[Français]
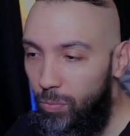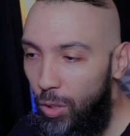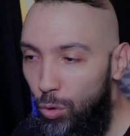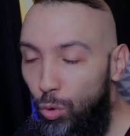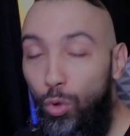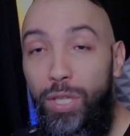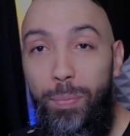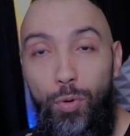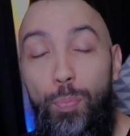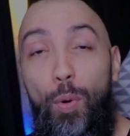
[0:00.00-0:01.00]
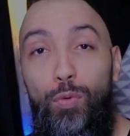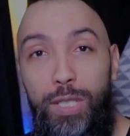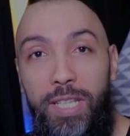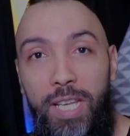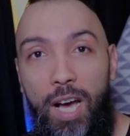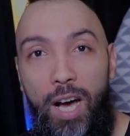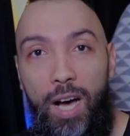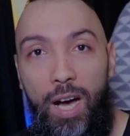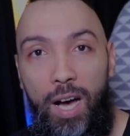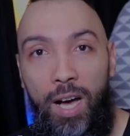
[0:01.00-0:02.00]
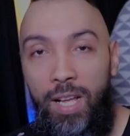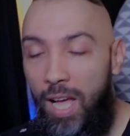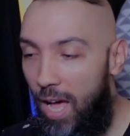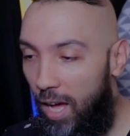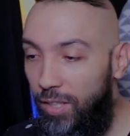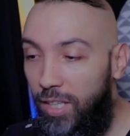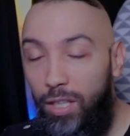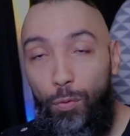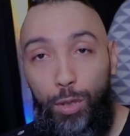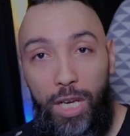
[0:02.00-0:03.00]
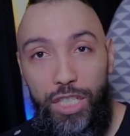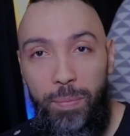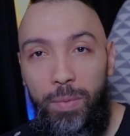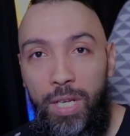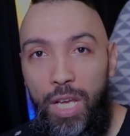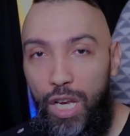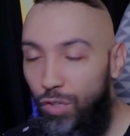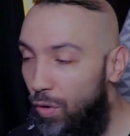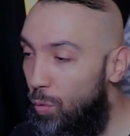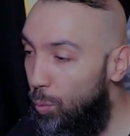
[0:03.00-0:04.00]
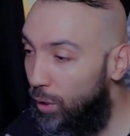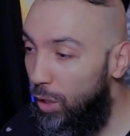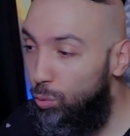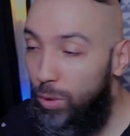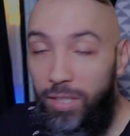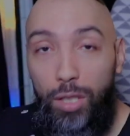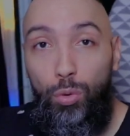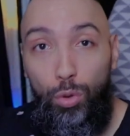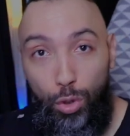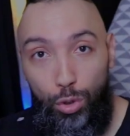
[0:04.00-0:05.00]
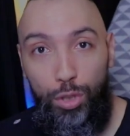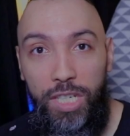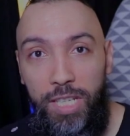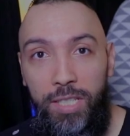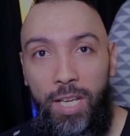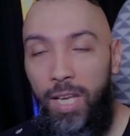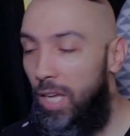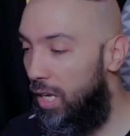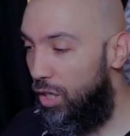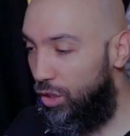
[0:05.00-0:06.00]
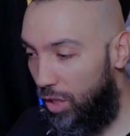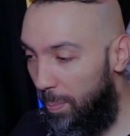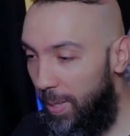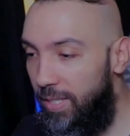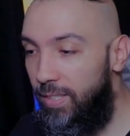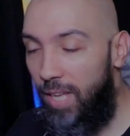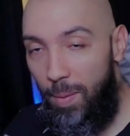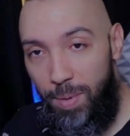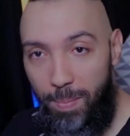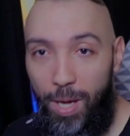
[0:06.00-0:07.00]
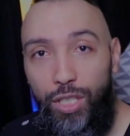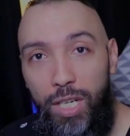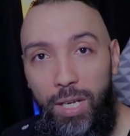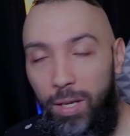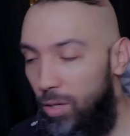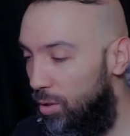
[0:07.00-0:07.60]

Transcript: Donc au début, pour vous aider à, rentrer dans votre régime, et je vais vous montrer tout un tas de trucs que j'utilise. Jusqu'à présent, ça a bien marché.